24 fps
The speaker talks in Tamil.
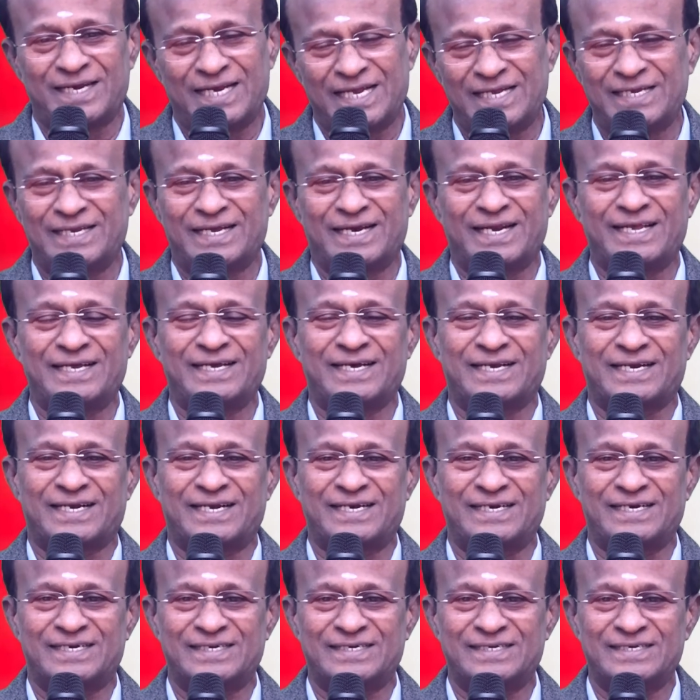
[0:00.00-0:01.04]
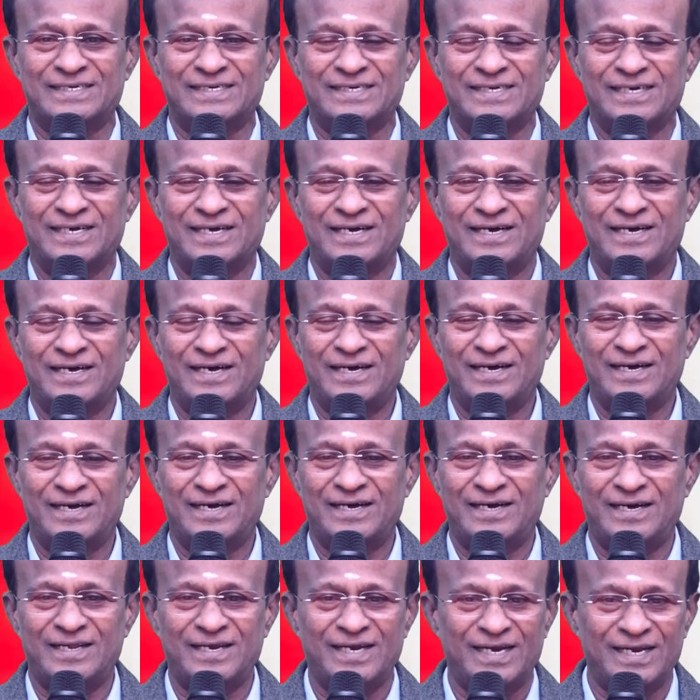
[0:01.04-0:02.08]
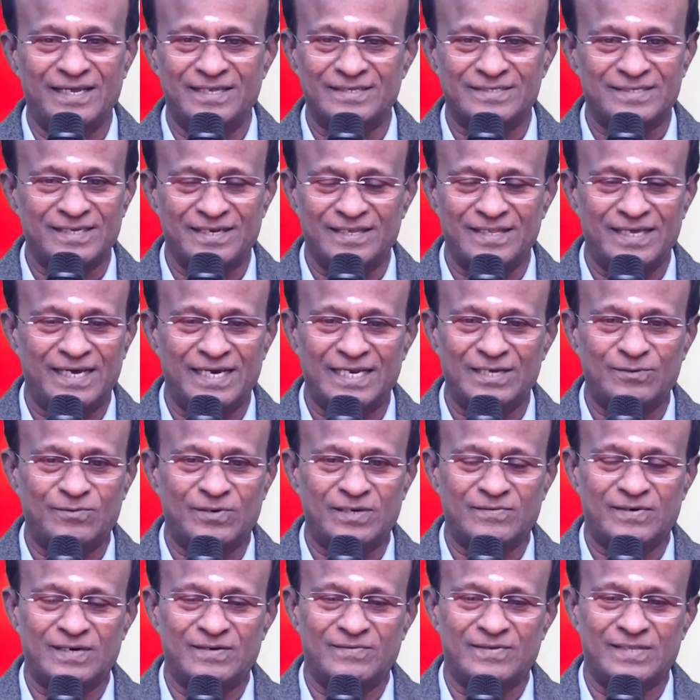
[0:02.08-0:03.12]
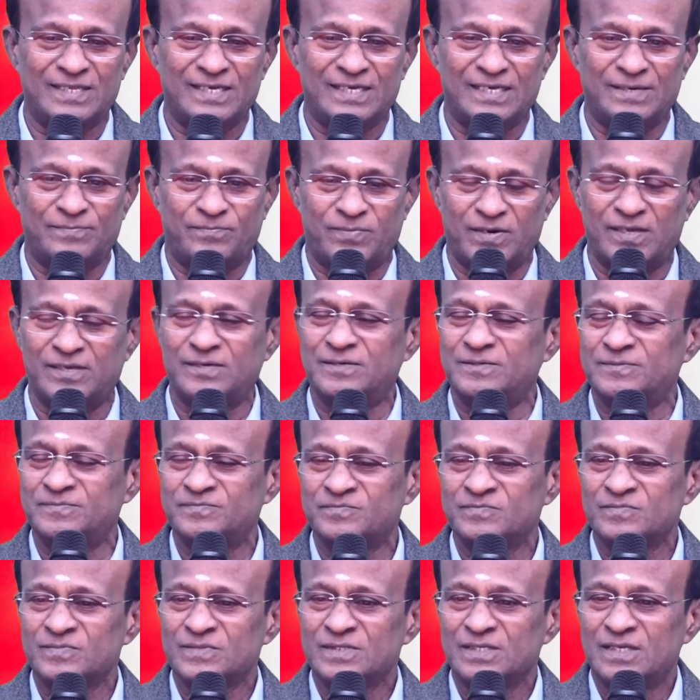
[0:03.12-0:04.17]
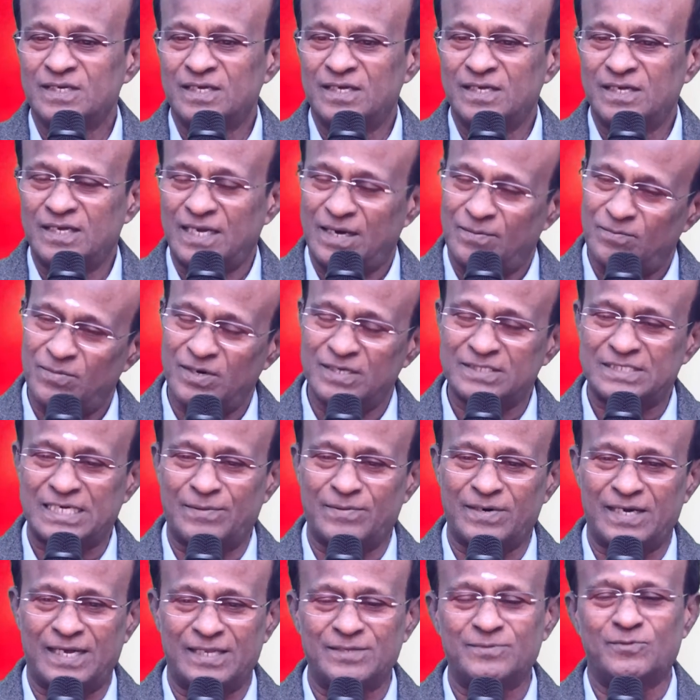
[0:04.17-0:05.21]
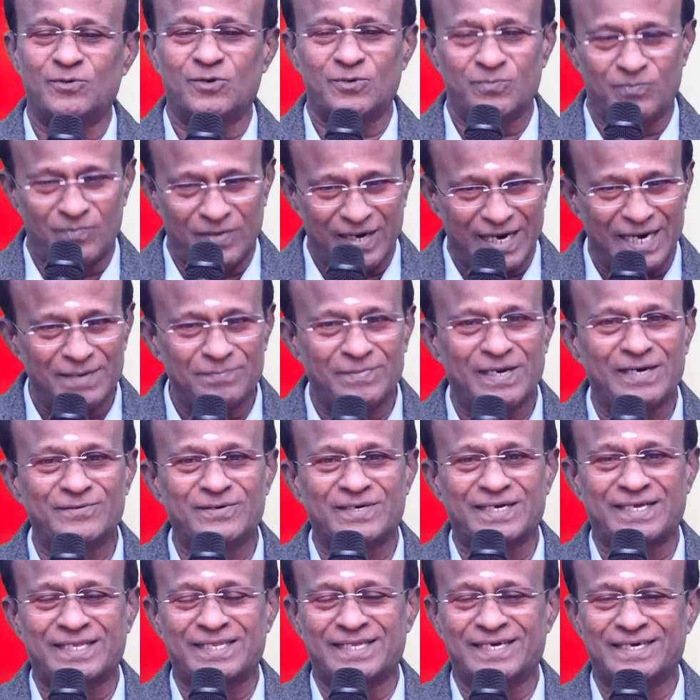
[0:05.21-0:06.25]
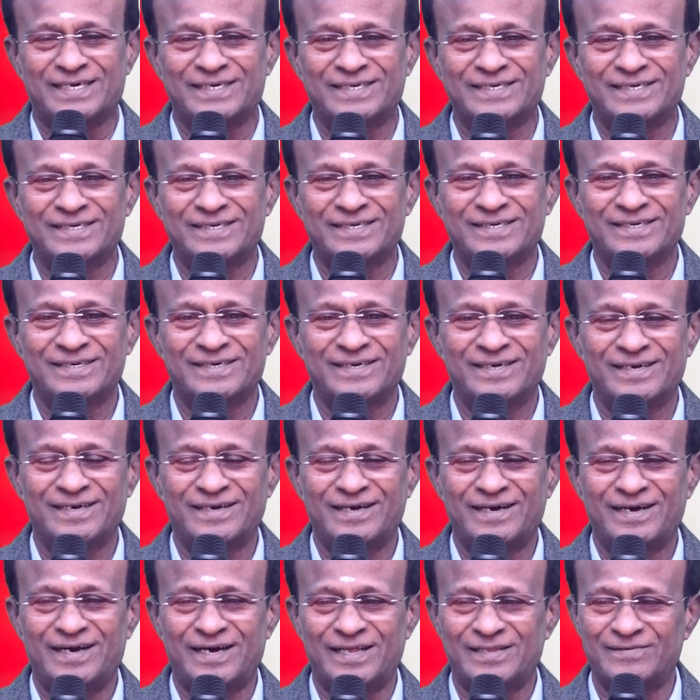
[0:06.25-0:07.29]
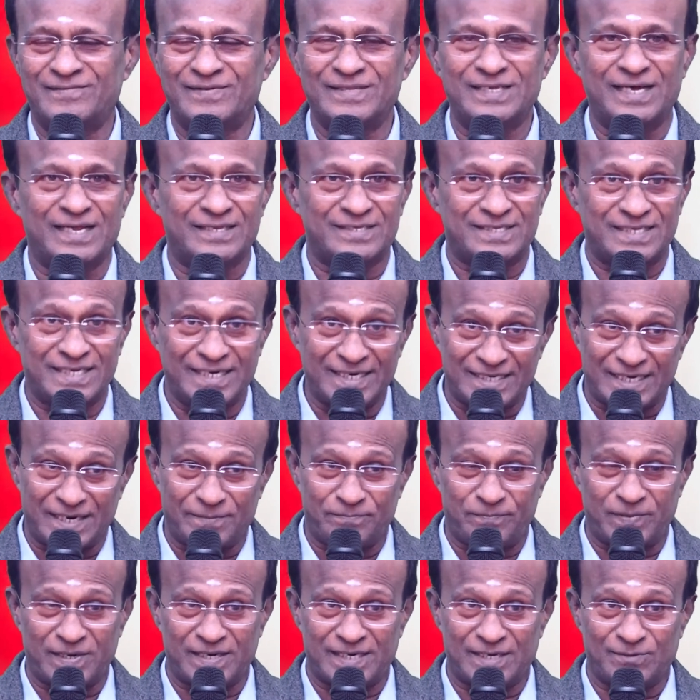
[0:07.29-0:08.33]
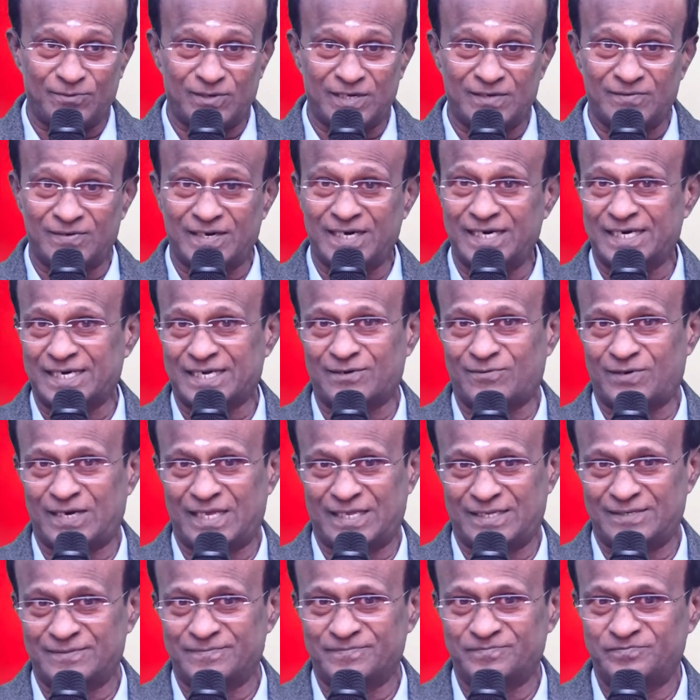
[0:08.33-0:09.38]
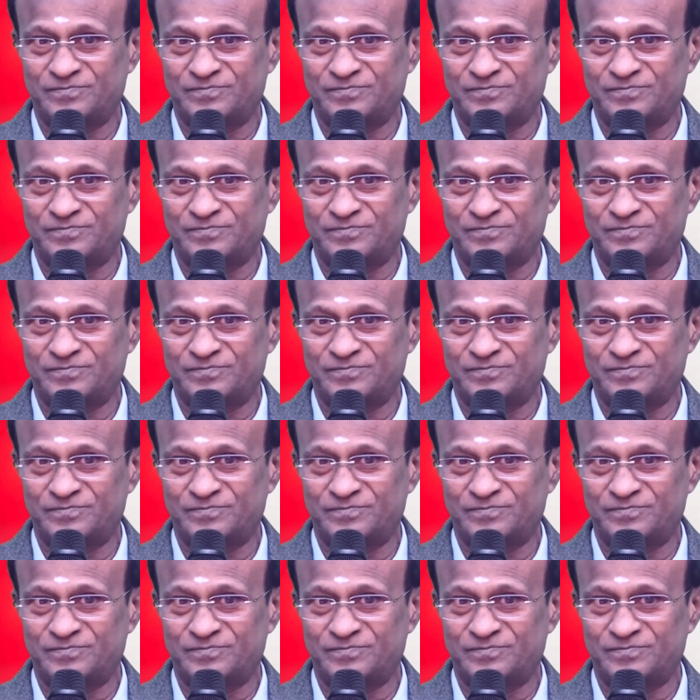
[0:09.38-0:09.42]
எல்லாம் நிறைய இருக்குன்னுட்டு அதனால் சிறுதானிய உணவுகளை வந்து எப்படியும் நம்மளும் சாப்பிடணும் அது ஒரு மனமாகவும் இருக்குது அதை வந்து அது தீட்டப்பட்ட உணவுகளை எடுக்கக்கூடாது